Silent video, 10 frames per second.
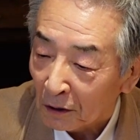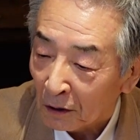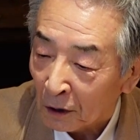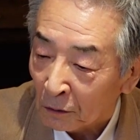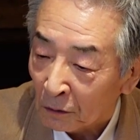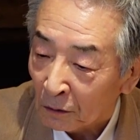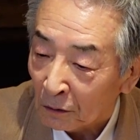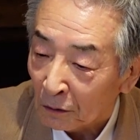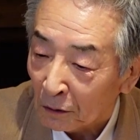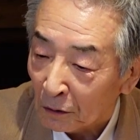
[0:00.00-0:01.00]
あ
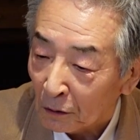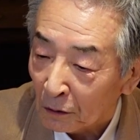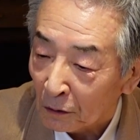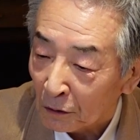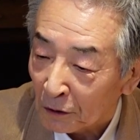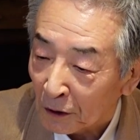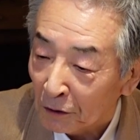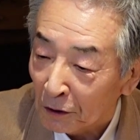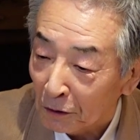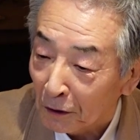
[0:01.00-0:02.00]
の
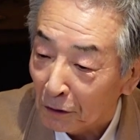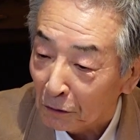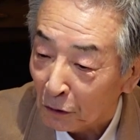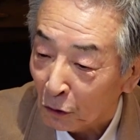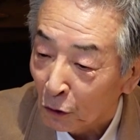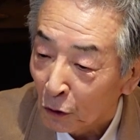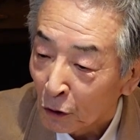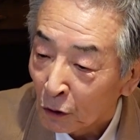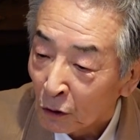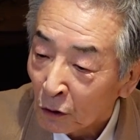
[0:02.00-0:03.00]
作品言われるけど
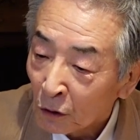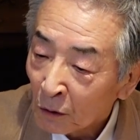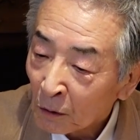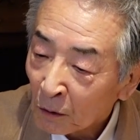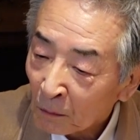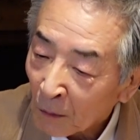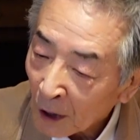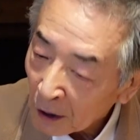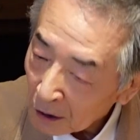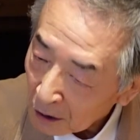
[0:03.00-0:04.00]

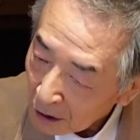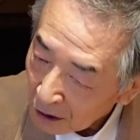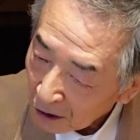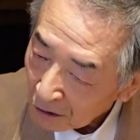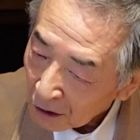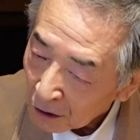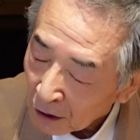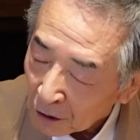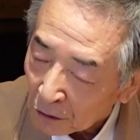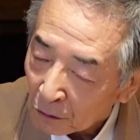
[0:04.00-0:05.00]
全くあれだ
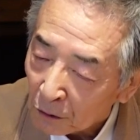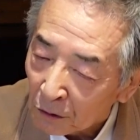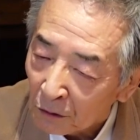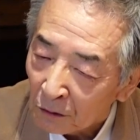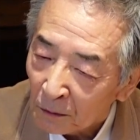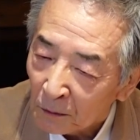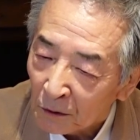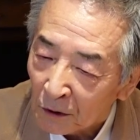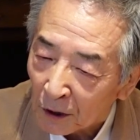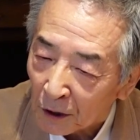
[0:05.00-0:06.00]
なそういう部
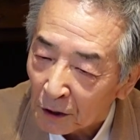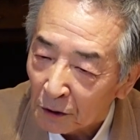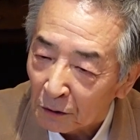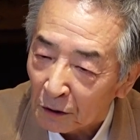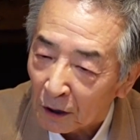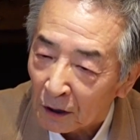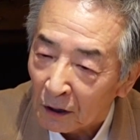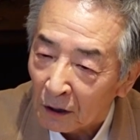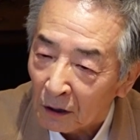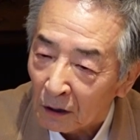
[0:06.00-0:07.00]
分で編集者
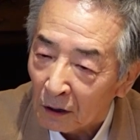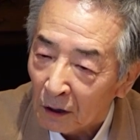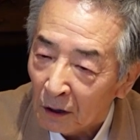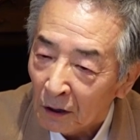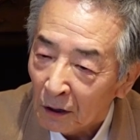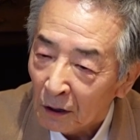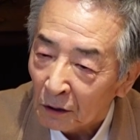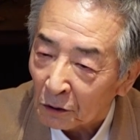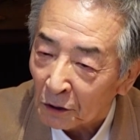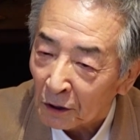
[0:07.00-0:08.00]

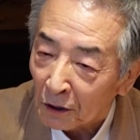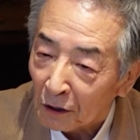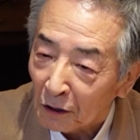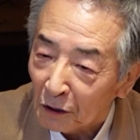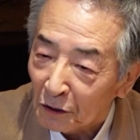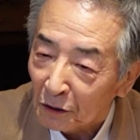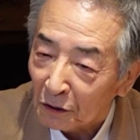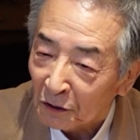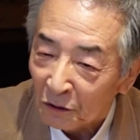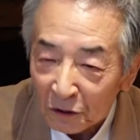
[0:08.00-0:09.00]
として
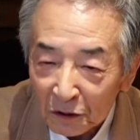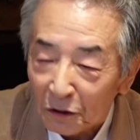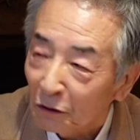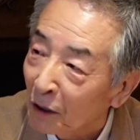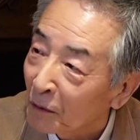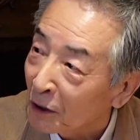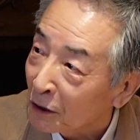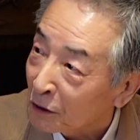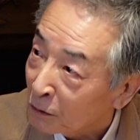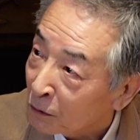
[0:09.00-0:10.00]
すごい中途半端だっ
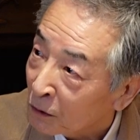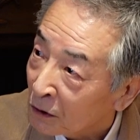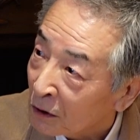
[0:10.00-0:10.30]
たですね僕